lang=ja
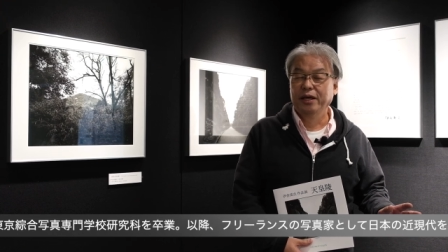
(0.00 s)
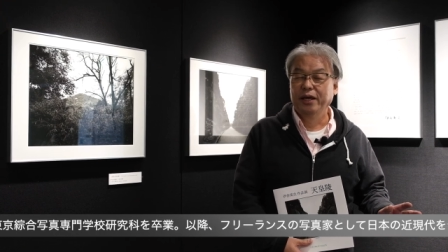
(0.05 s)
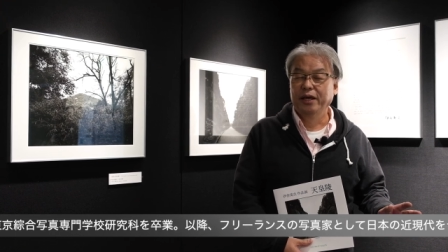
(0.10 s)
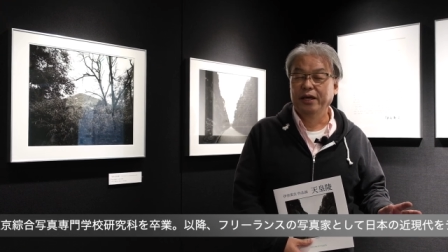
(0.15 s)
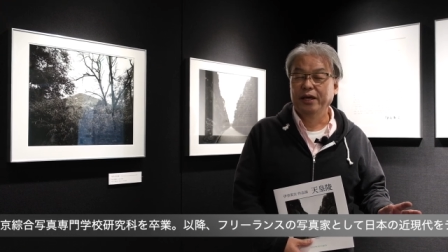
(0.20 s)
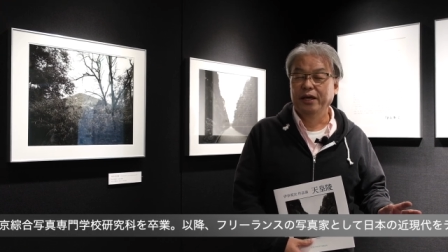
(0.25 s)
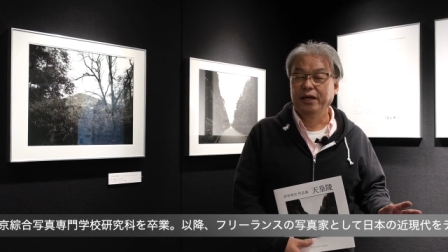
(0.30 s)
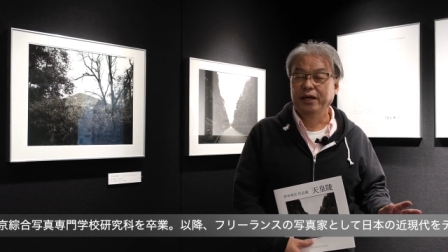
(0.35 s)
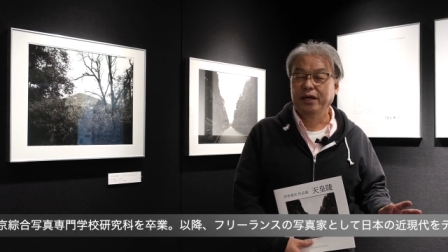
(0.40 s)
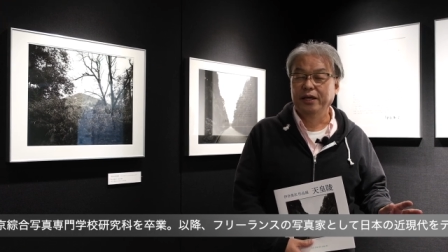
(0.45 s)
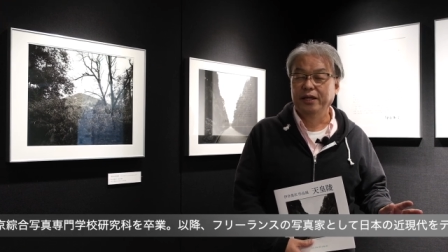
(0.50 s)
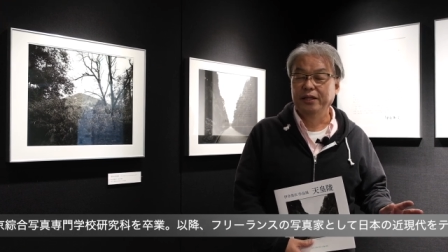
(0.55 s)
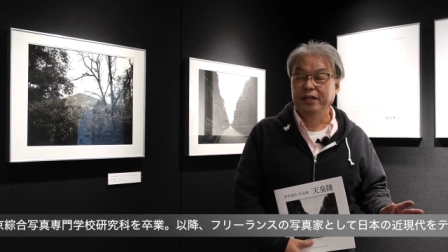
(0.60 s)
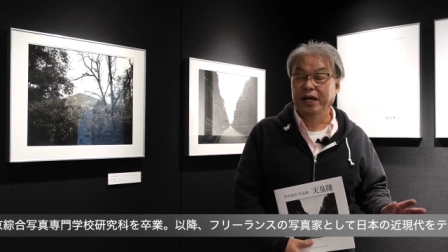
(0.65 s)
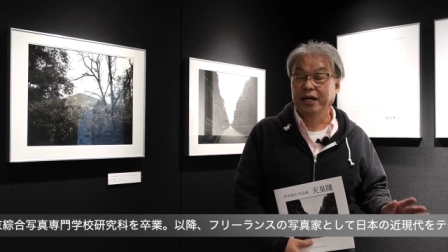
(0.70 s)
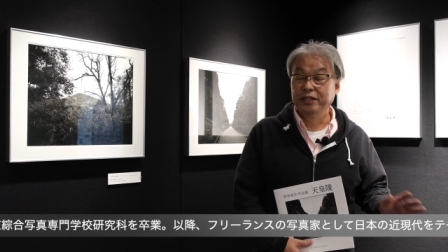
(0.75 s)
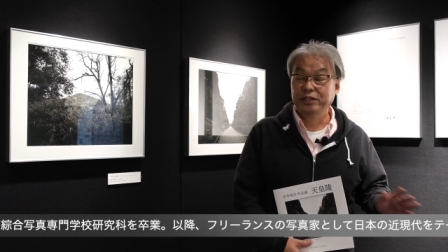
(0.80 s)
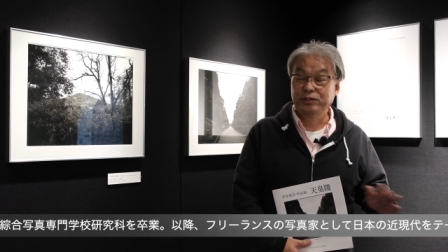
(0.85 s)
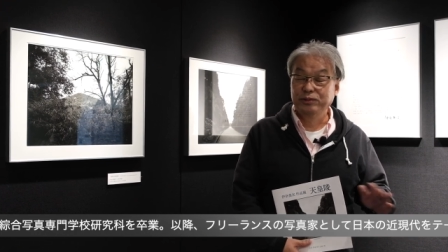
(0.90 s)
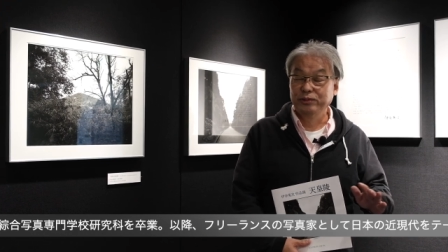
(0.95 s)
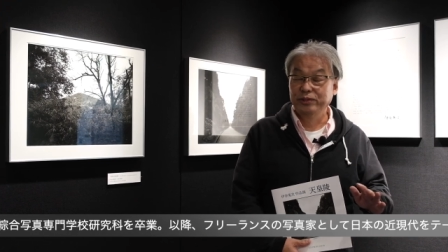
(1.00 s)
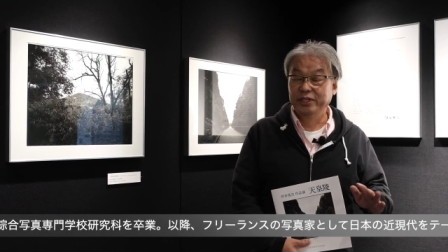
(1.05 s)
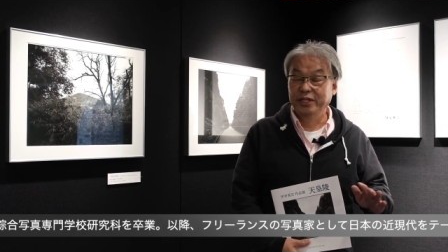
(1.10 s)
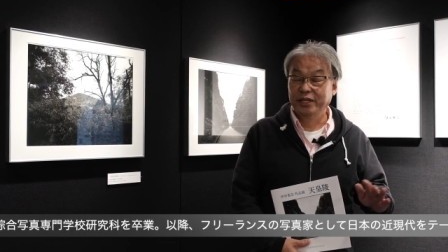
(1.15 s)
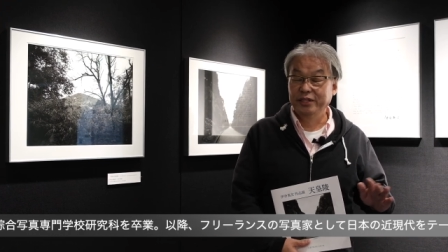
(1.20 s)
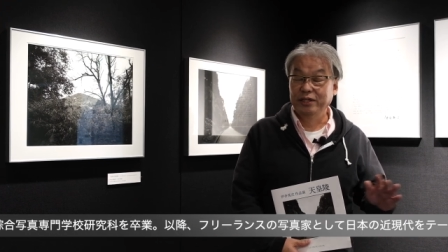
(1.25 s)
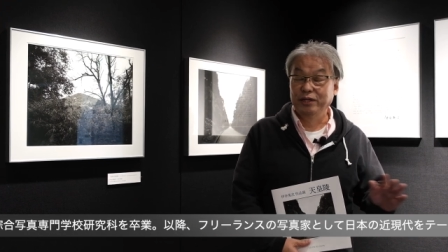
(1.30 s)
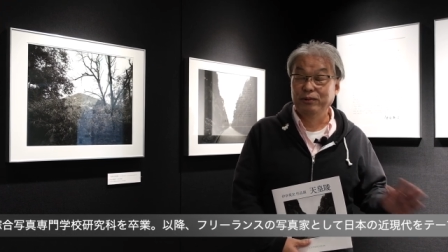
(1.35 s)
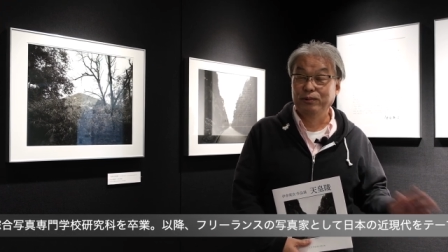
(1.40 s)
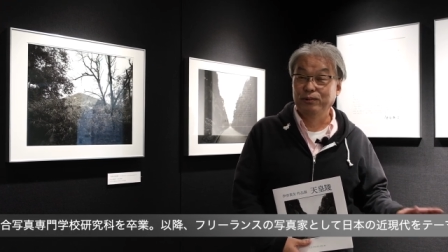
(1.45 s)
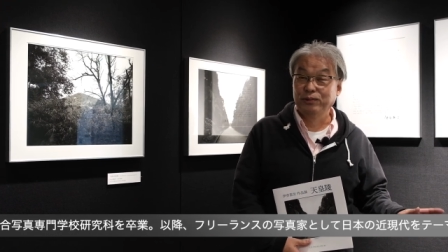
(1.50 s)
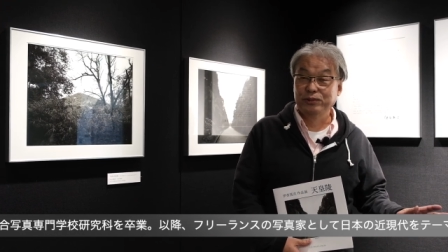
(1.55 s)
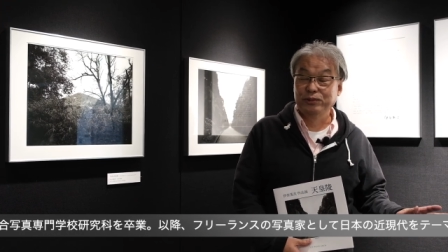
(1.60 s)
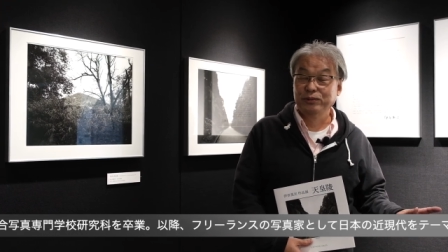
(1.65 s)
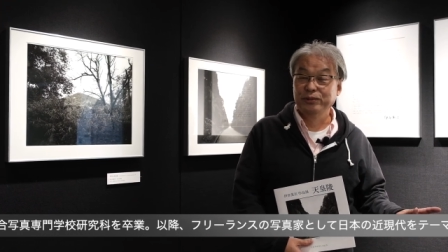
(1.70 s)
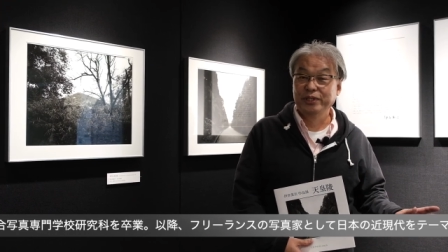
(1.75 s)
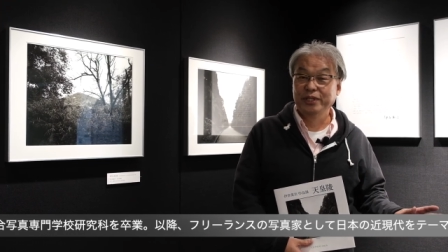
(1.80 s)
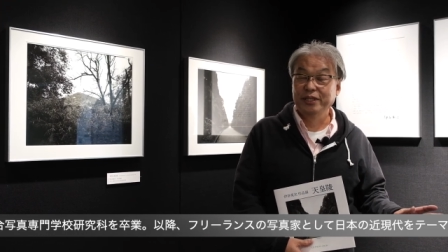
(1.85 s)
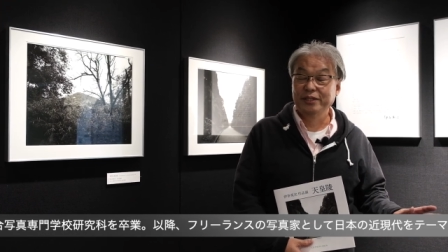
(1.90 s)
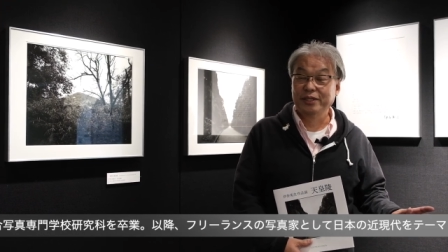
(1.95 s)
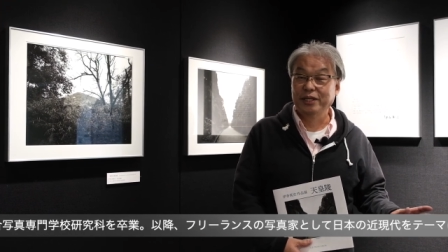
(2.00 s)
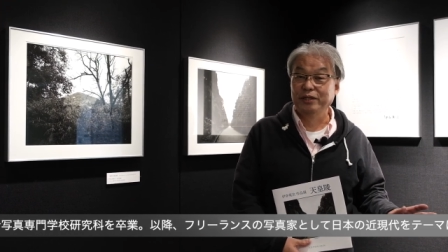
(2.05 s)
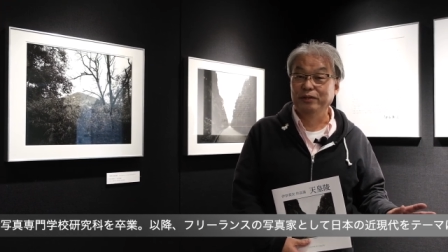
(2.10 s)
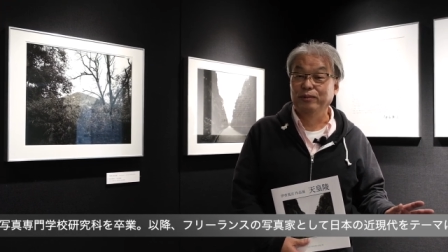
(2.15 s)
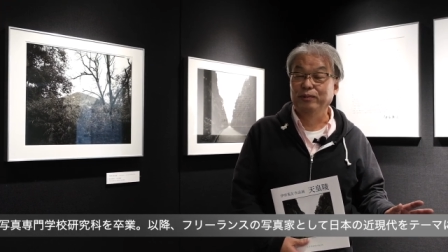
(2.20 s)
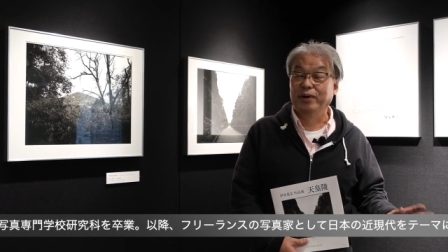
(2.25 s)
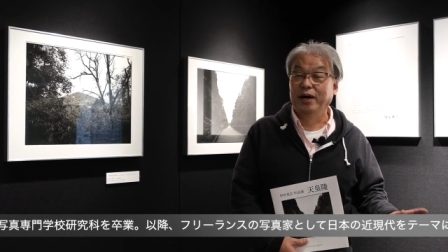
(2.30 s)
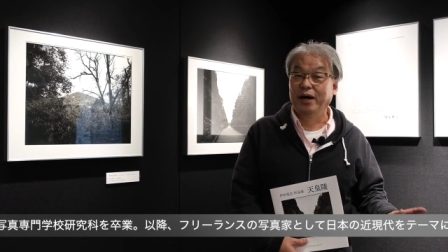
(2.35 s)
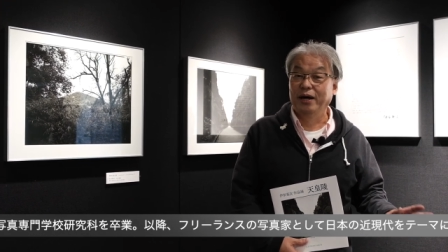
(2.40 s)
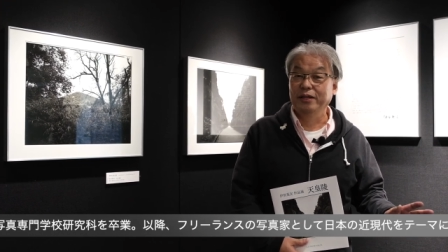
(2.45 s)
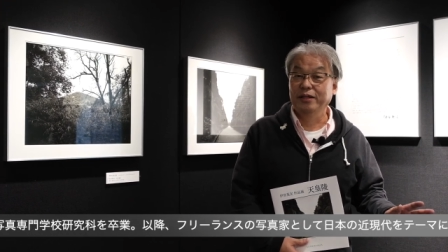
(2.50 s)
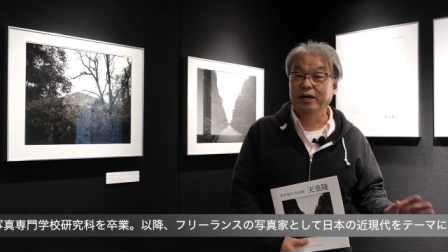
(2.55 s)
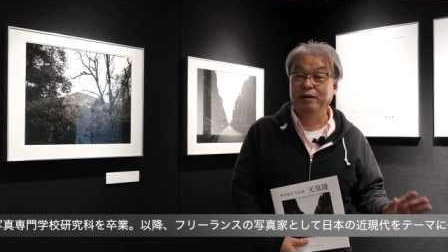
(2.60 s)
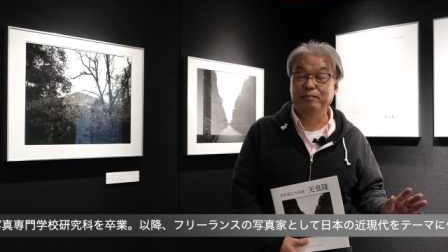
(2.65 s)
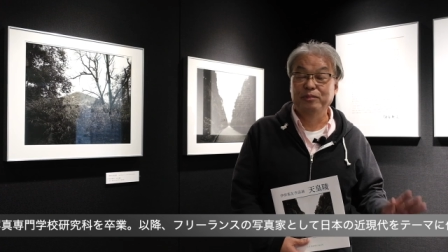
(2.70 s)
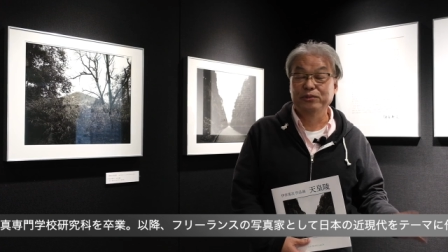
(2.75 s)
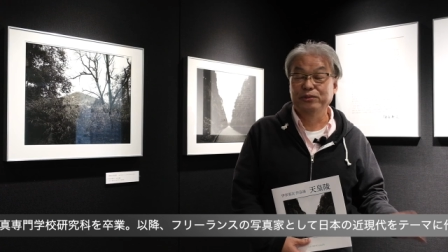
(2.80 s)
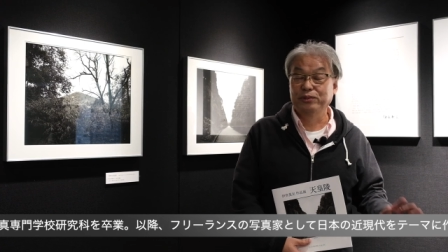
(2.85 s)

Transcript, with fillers: えー、南朝になったり北朝になったりとか南